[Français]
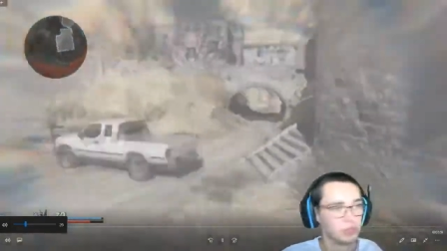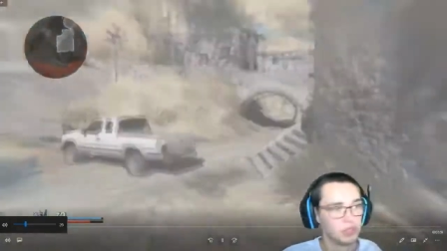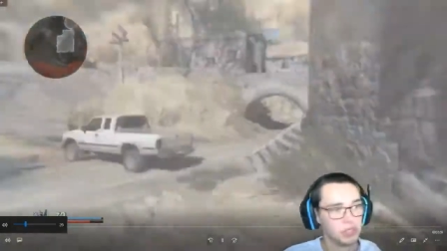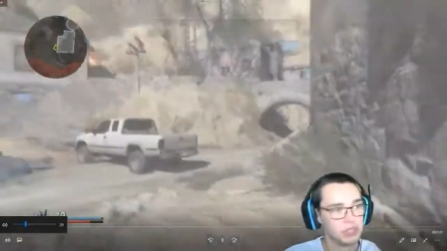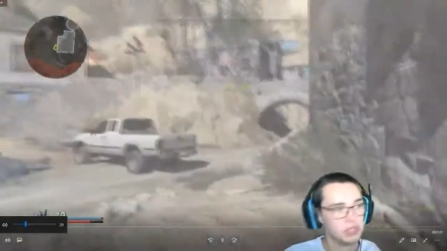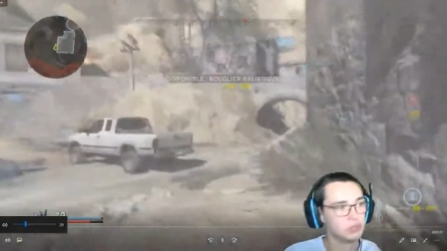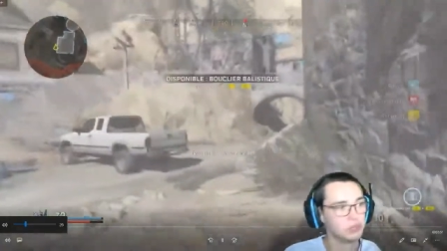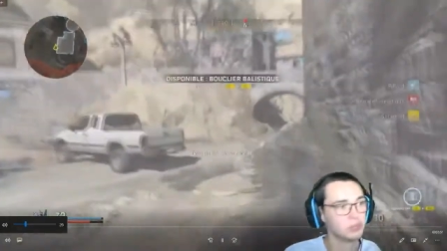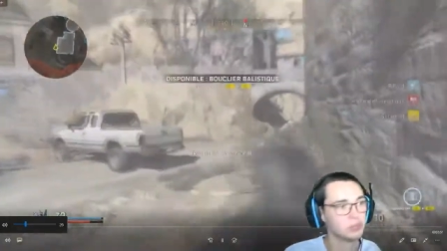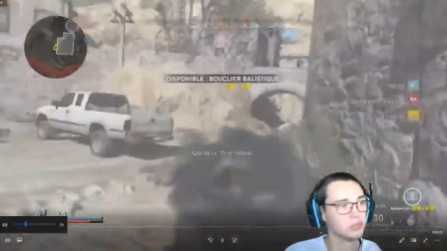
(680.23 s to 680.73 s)
les
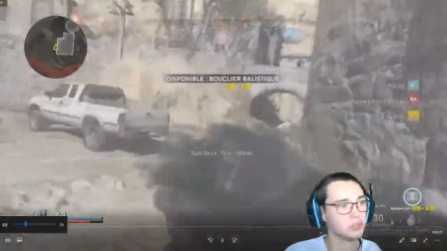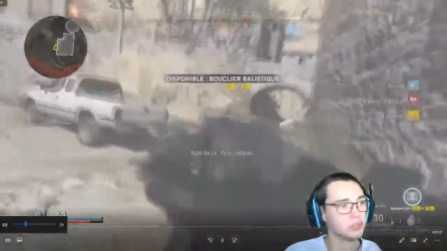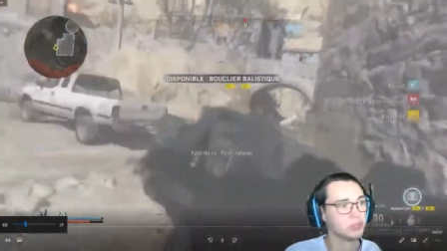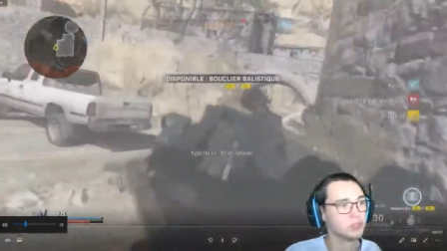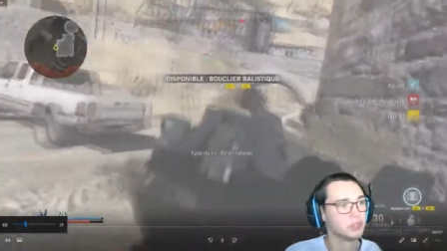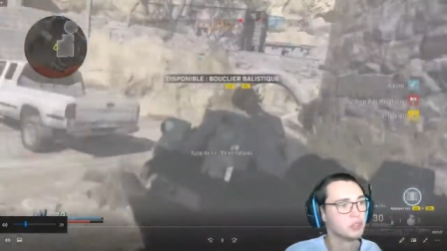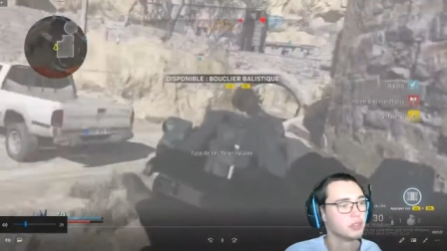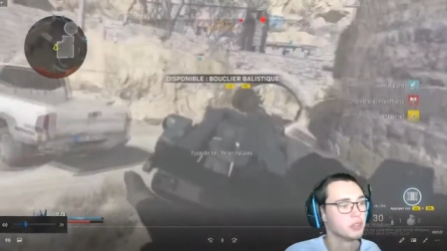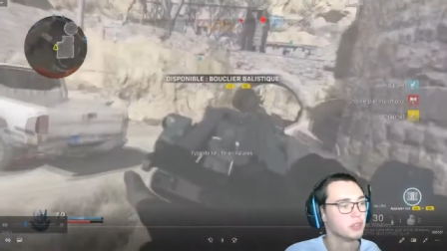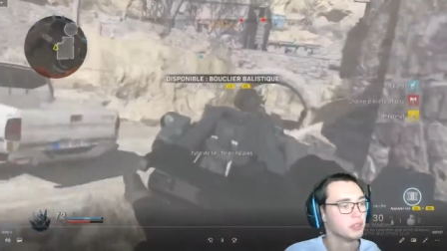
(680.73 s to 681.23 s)
niveaux
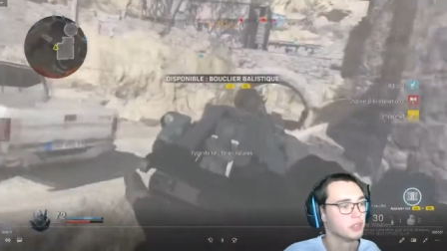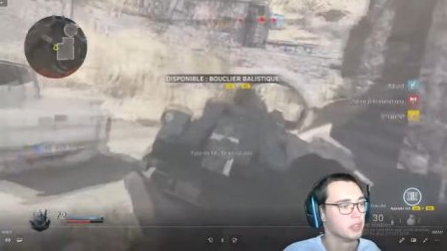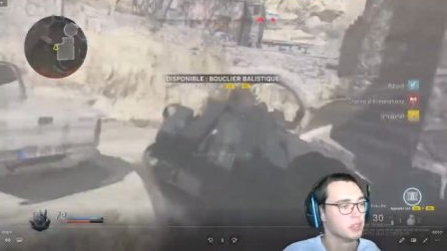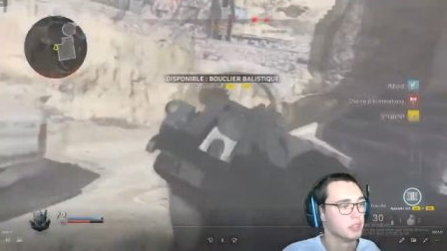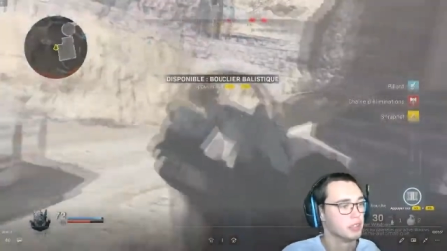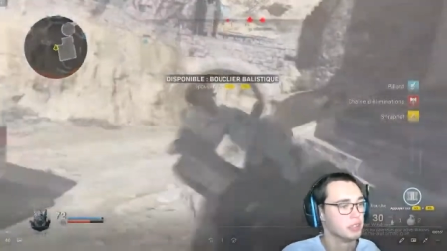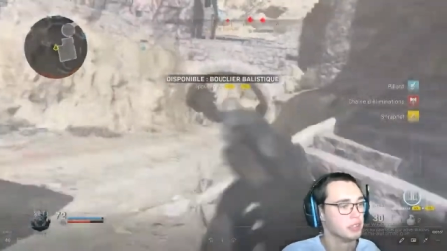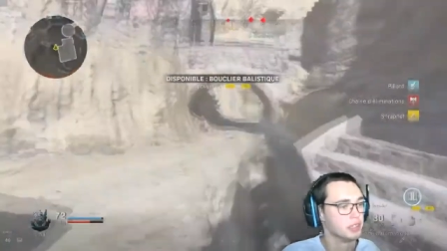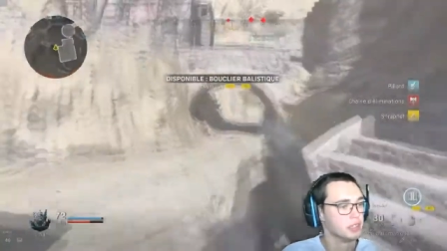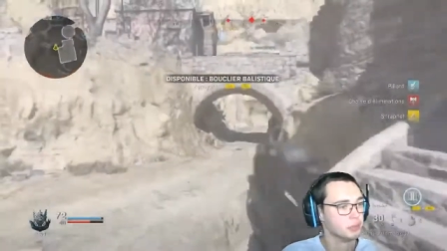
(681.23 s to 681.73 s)

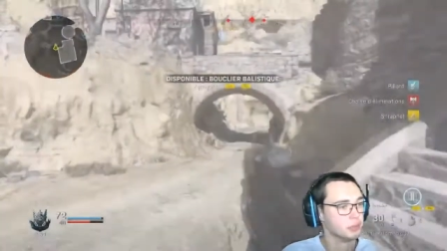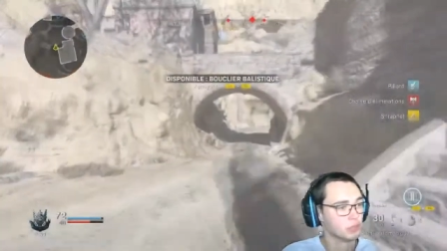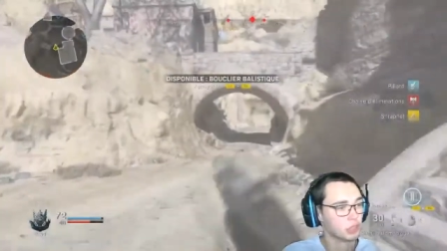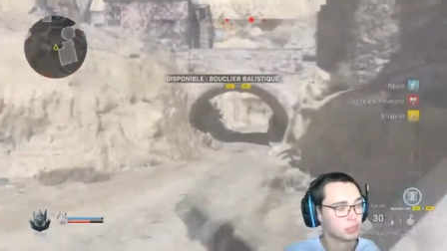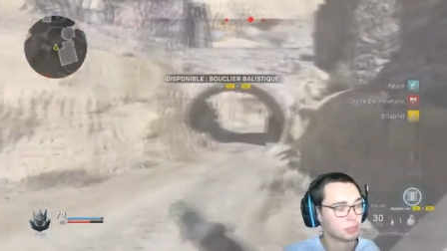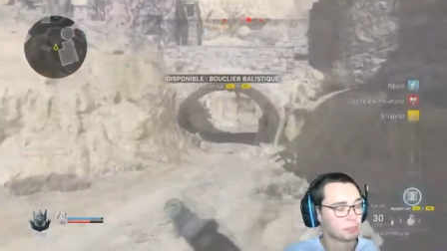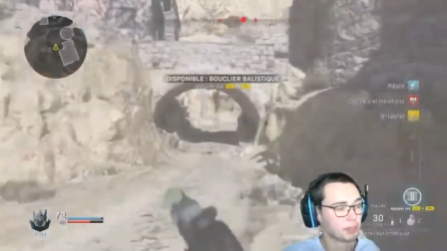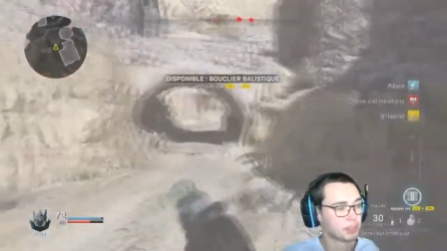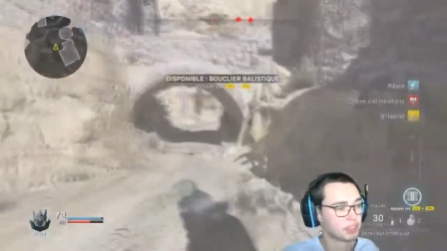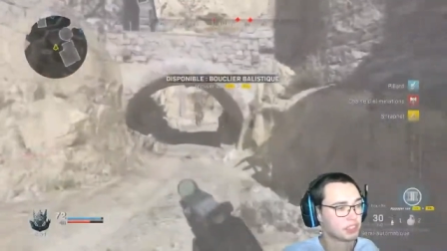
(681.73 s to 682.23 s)
niveaux
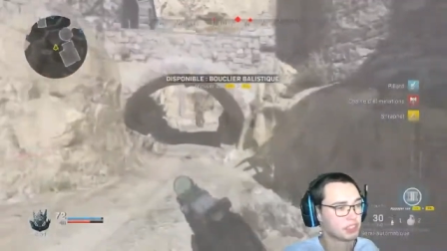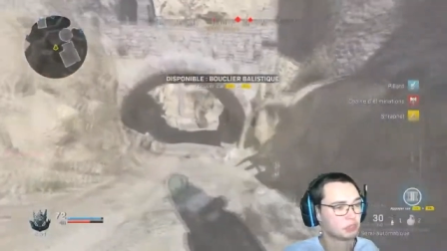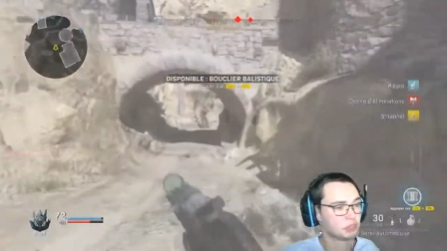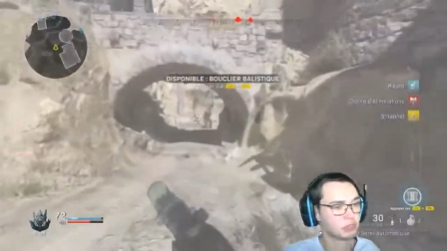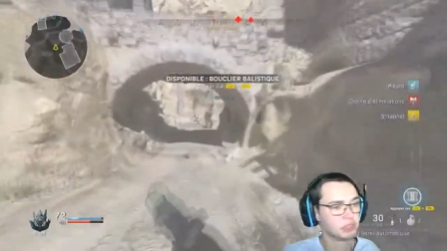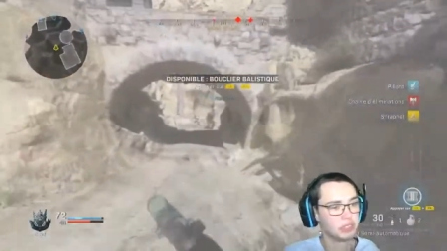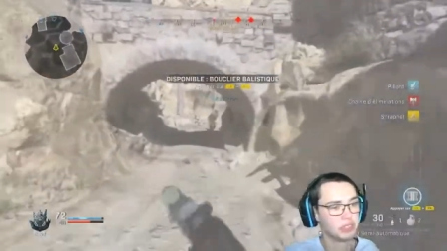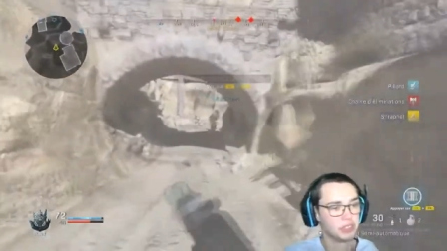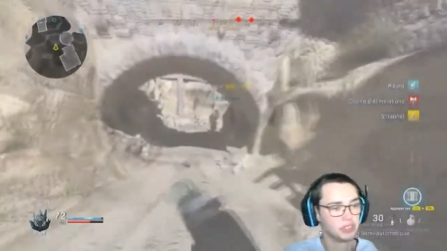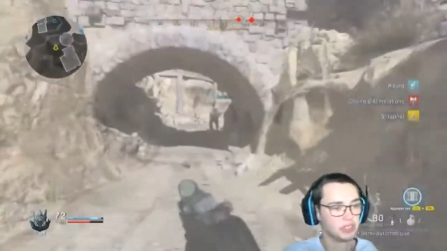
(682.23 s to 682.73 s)
d'apparition
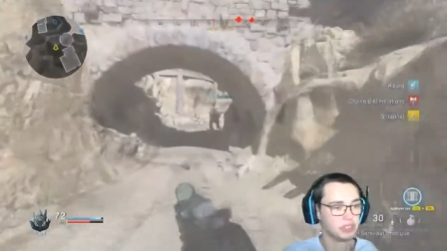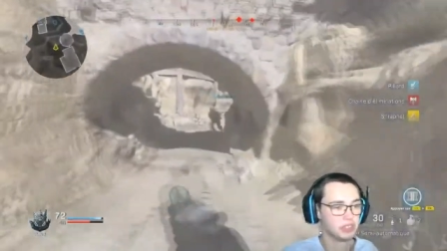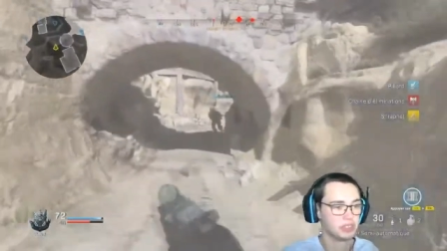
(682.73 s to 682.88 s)
des...